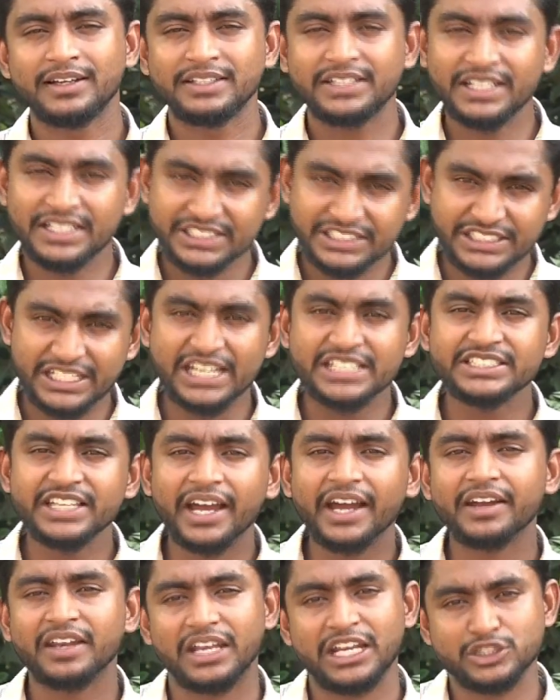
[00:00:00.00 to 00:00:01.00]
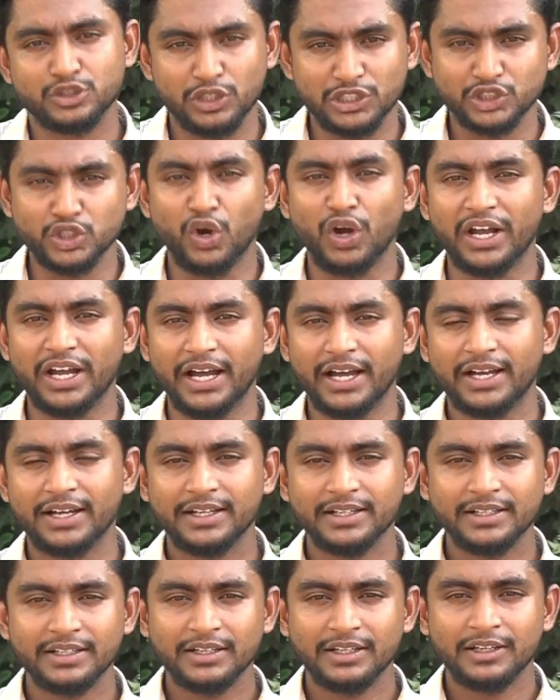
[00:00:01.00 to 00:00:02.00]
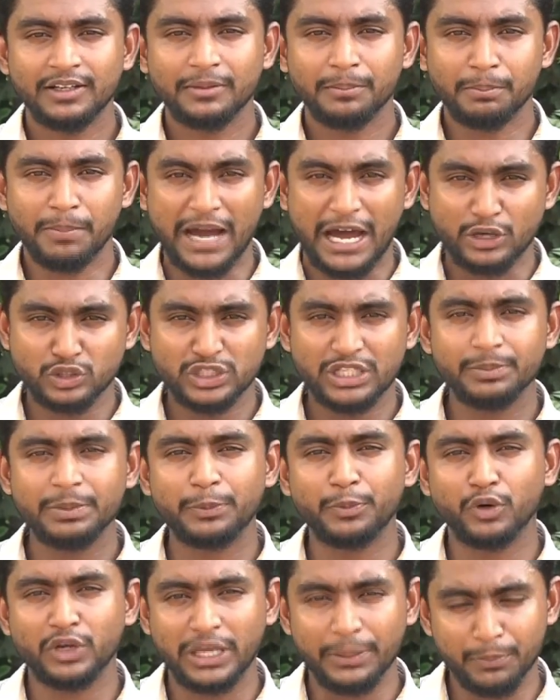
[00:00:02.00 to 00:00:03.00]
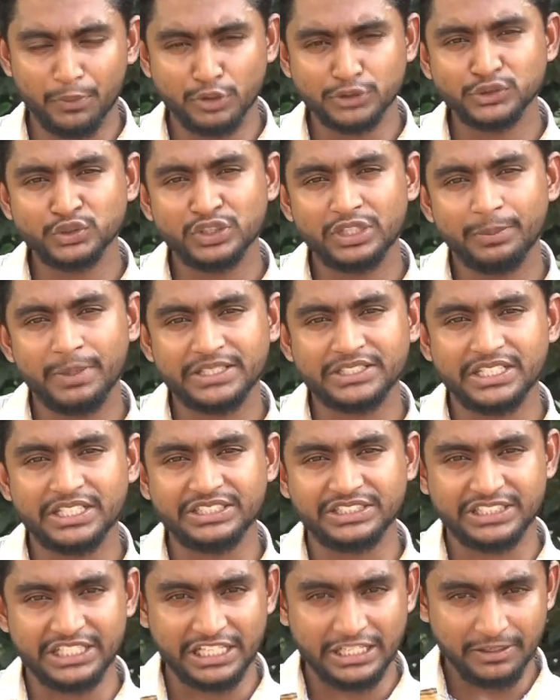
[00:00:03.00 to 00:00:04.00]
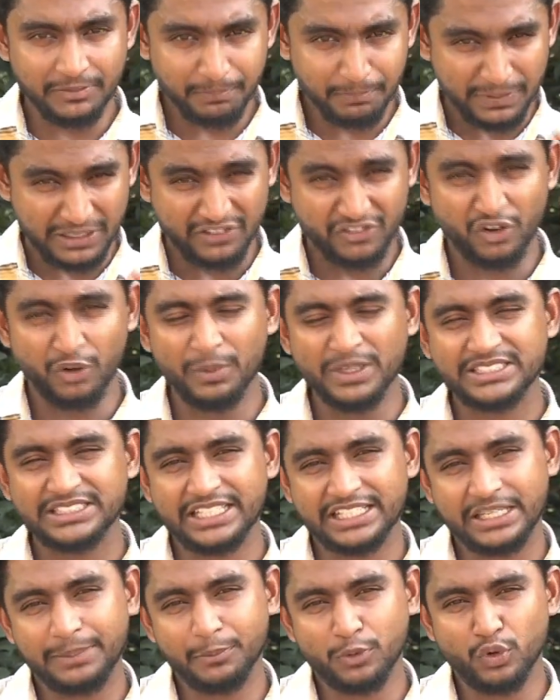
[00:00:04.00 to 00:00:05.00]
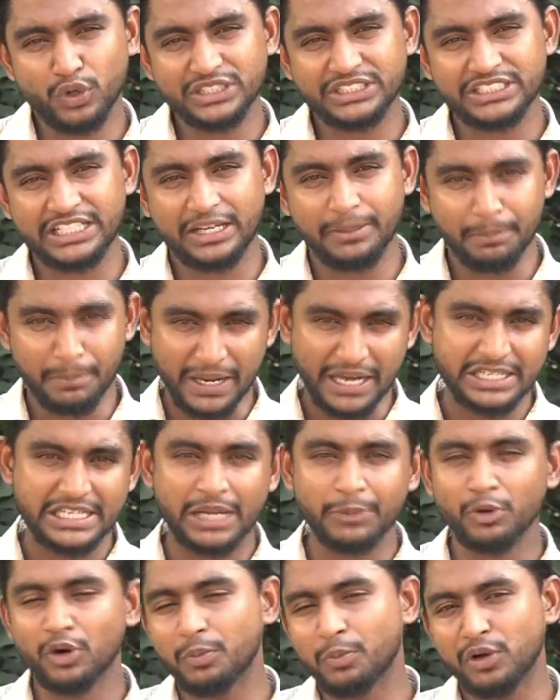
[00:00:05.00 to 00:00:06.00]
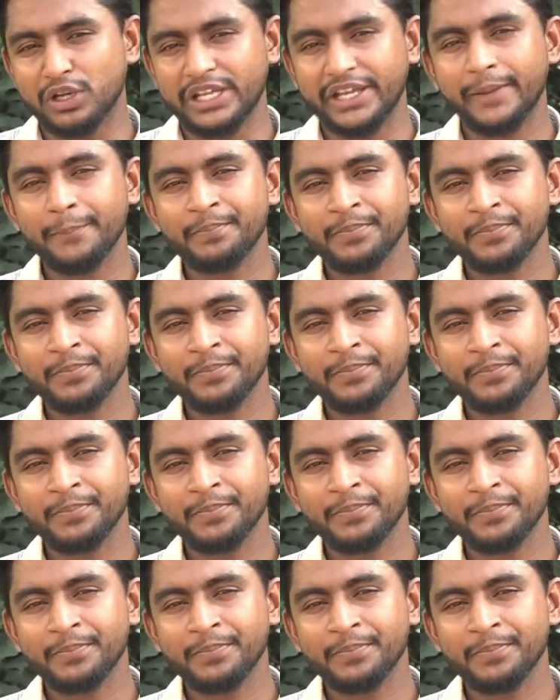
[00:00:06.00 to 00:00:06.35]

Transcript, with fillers: ঠিক সেই জায়গাটাই আসলে শঙ্কা ভারতের বিপক্ষে প্রস্তুতি ম্যাচে যেই পারফরমেন্স সাকিব করেছেন ব্যাটে এবং বলে